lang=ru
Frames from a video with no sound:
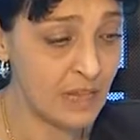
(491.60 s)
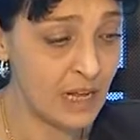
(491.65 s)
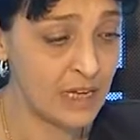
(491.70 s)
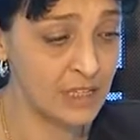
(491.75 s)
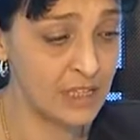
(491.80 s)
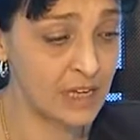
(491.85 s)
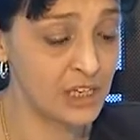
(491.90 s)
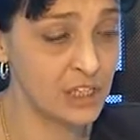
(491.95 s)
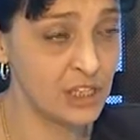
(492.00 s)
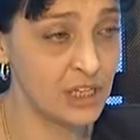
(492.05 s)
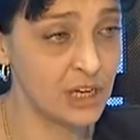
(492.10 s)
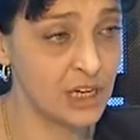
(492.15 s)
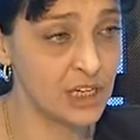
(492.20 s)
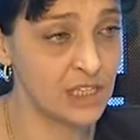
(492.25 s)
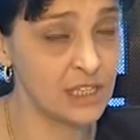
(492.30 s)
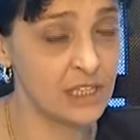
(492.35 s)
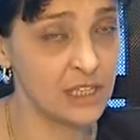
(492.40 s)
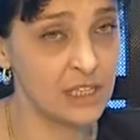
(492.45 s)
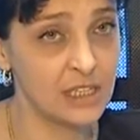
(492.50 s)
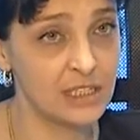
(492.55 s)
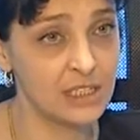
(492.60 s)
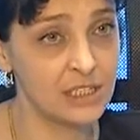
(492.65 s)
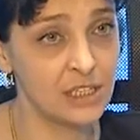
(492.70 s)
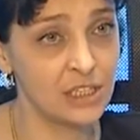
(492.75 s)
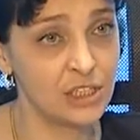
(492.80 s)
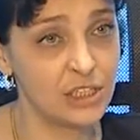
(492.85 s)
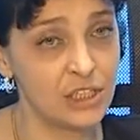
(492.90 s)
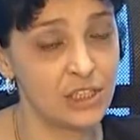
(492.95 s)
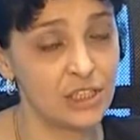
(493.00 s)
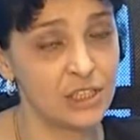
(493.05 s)
а также граждане,
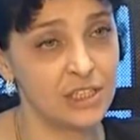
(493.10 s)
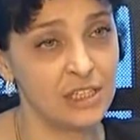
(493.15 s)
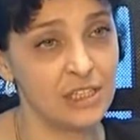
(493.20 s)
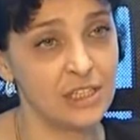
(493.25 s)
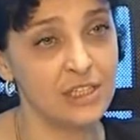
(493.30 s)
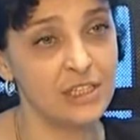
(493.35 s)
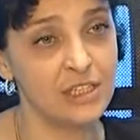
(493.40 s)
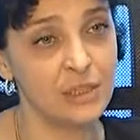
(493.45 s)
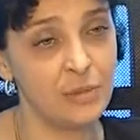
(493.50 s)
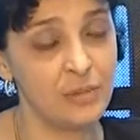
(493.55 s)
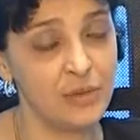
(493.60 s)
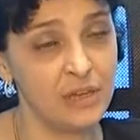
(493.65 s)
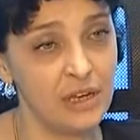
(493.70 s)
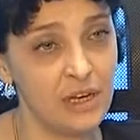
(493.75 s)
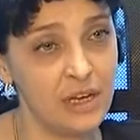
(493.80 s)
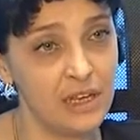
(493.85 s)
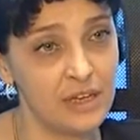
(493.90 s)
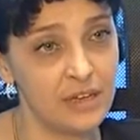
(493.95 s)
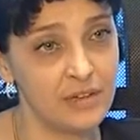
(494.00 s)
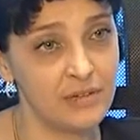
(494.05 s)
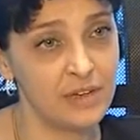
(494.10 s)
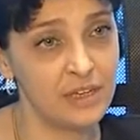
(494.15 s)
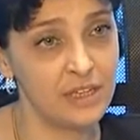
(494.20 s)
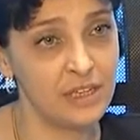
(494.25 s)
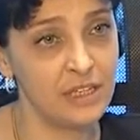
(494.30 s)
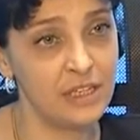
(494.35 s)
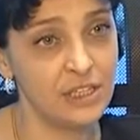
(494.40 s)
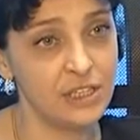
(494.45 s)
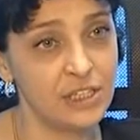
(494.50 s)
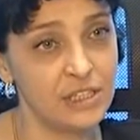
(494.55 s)
достигшие 65-летнего
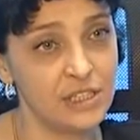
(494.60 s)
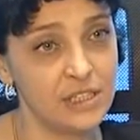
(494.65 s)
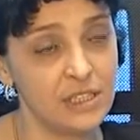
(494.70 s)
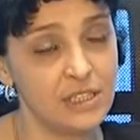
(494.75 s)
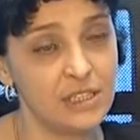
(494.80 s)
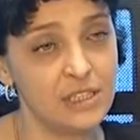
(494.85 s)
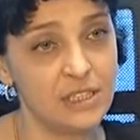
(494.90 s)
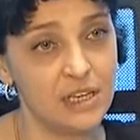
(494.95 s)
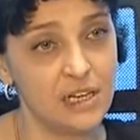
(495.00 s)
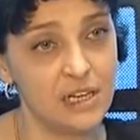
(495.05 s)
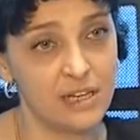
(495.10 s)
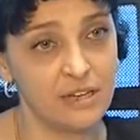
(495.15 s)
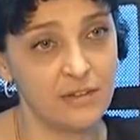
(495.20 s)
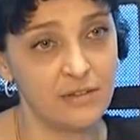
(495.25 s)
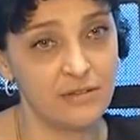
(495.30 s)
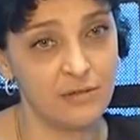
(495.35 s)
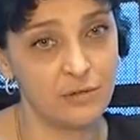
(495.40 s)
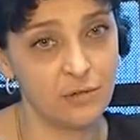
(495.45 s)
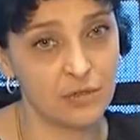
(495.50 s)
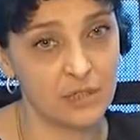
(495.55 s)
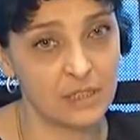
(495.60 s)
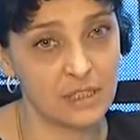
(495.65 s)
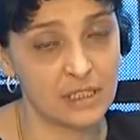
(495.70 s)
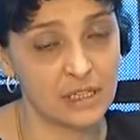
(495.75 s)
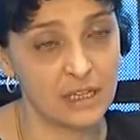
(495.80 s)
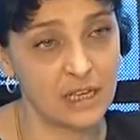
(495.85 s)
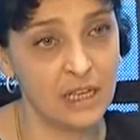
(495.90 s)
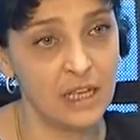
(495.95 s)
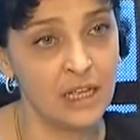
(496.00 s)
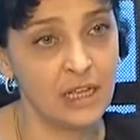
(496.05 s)
и 60-летнего
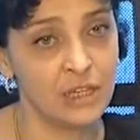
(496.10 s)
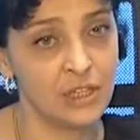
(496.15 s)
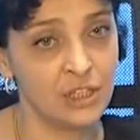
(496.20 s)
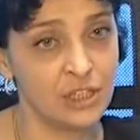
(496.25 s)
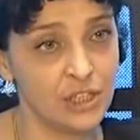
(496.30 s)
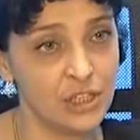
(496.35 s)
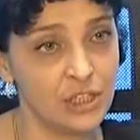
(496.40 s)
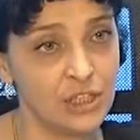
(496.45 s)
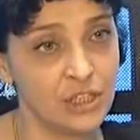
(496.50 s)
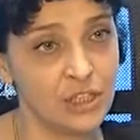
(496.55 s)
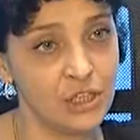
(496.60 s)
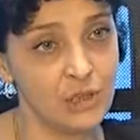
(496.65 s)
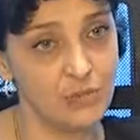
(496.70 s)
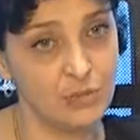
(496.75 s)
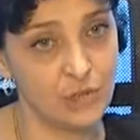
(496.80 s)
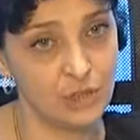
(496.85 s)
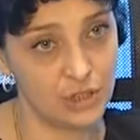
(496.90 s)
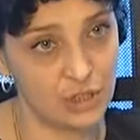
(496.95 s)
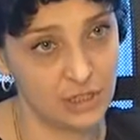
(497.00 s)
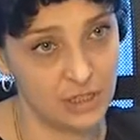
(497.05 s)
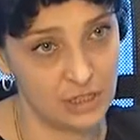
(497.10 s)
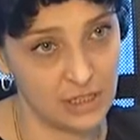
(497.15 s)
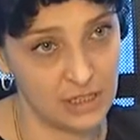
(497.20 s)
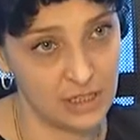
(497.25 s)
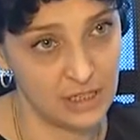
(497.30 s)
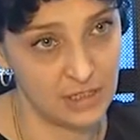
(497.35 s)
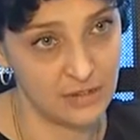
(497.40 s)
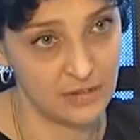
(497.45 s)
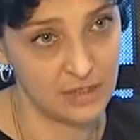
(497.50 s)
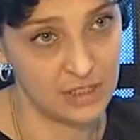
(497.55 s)
возраста, женщины и мужчины
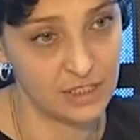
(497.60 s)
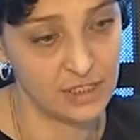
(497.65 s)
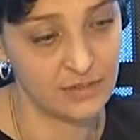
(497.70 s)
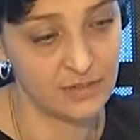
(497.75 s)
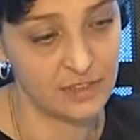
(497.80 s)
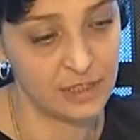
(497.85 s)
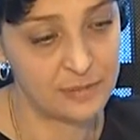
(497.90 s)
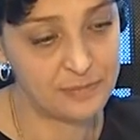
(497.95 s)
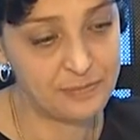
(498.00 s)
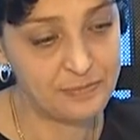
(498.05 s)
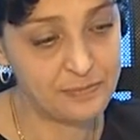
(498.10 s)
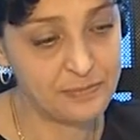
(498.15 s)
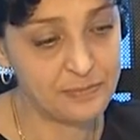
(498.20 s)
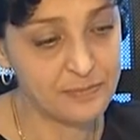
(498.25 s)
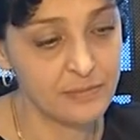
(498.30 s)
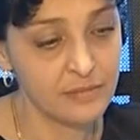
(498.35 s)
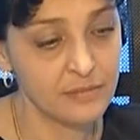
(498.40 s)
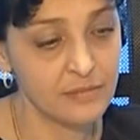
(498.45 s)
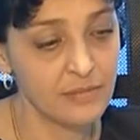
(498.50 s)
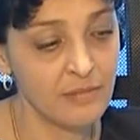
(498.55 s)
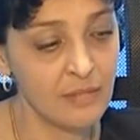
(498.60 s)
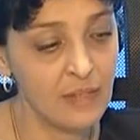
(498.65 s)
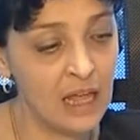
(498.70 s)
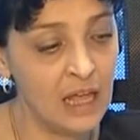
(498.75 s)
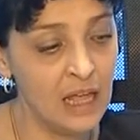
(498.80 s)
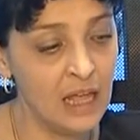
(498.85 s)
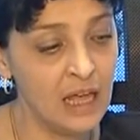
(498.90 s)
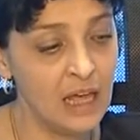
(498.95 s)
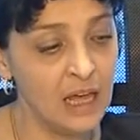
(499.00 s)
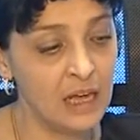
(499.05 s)
соответственно,
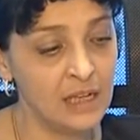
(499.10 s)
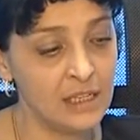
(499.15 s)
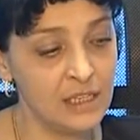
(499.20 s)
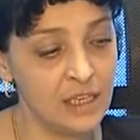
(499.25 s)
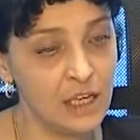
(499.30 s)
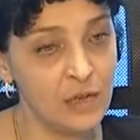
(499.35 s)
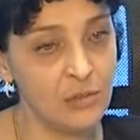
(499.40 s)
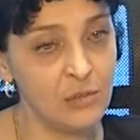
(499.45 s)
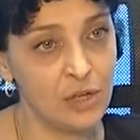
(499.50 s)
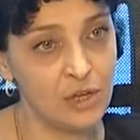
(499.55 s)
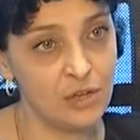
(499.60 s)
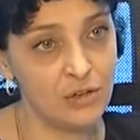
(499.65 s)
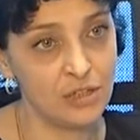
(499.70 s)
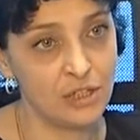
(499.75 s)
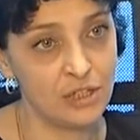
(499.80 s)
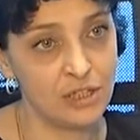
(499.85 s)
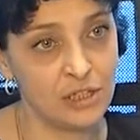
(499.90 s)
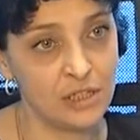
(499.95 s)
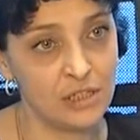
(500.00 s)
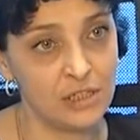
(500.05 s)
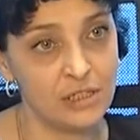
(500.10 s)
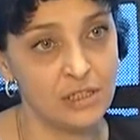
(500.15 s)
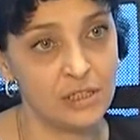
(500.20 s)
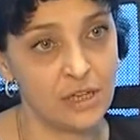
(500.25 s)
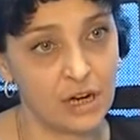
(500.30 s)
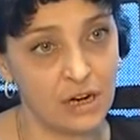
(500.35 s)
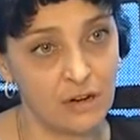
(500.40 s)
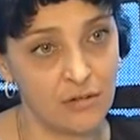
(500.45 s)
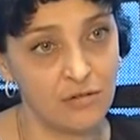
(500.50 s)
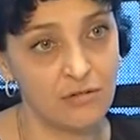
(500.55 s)
не имеющие
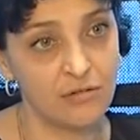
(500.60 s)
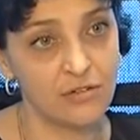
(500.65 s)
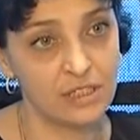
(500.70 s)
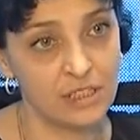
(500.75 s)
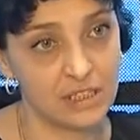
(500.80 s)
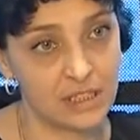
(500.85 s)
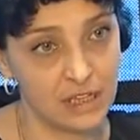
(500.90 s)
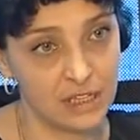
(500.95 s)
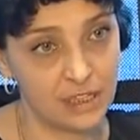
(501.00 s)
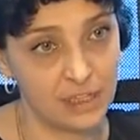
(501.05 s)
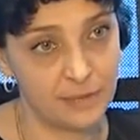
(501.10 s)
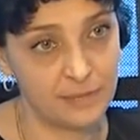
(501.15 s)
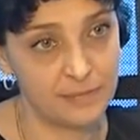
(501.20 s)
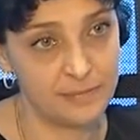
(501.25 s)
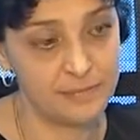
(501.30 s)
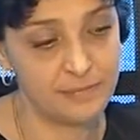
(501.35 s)
страхового стажа.